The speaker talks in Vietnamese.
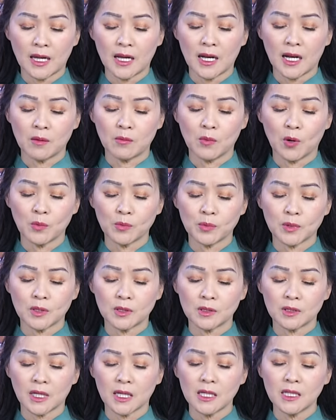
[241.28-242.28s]
đây là một
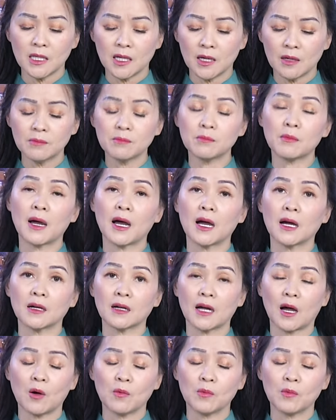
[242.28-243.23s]
cái nhóm mà